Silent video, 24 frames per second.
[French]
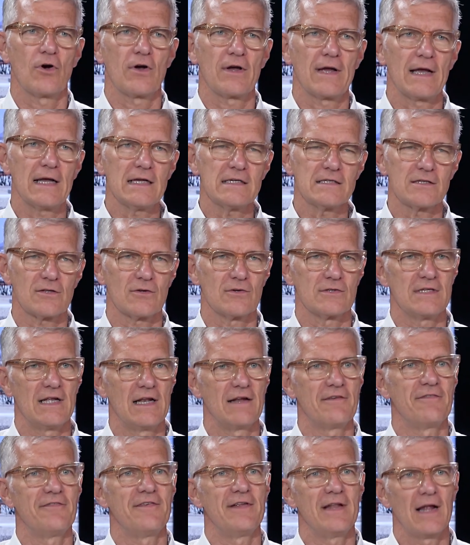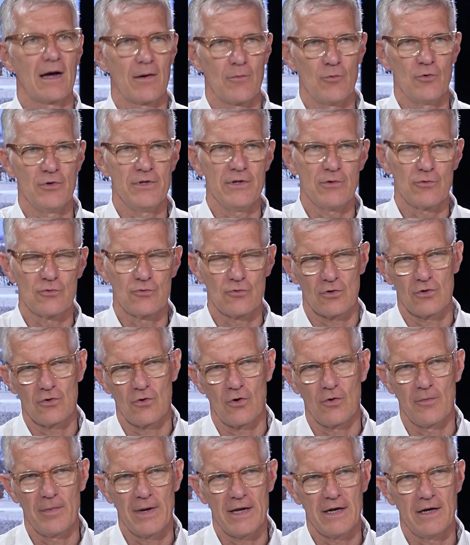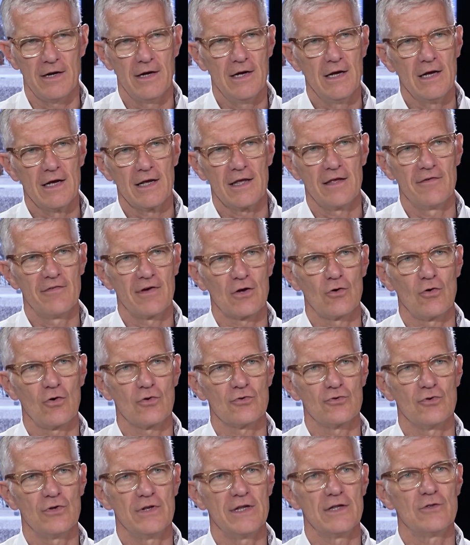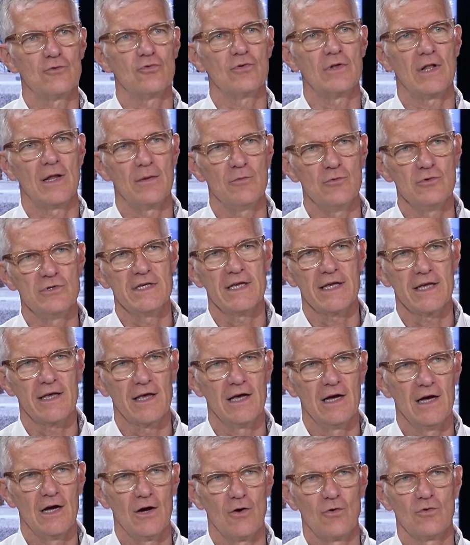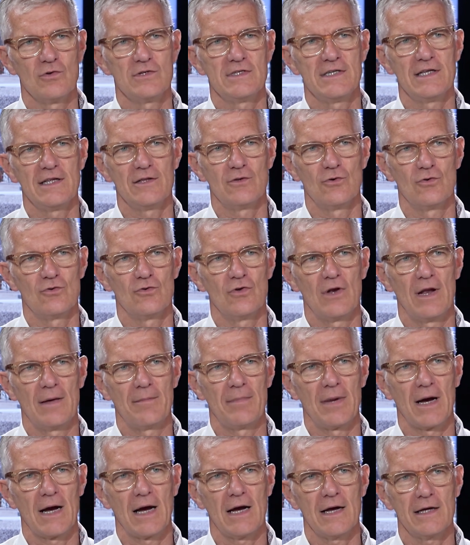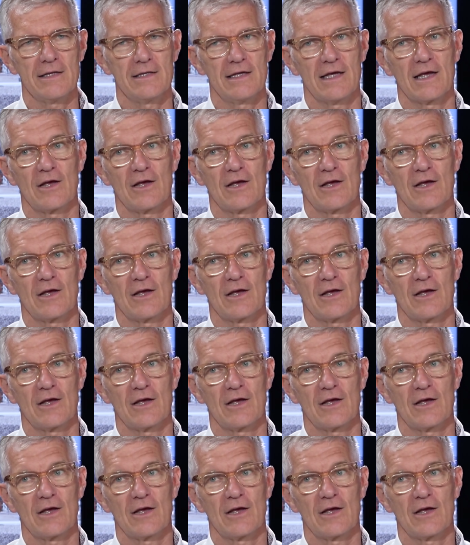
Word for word: d'orchestres. C'est la Philharmonie autour de Laurent Bell qui va coordonner toute la musique aussi de, de la parade.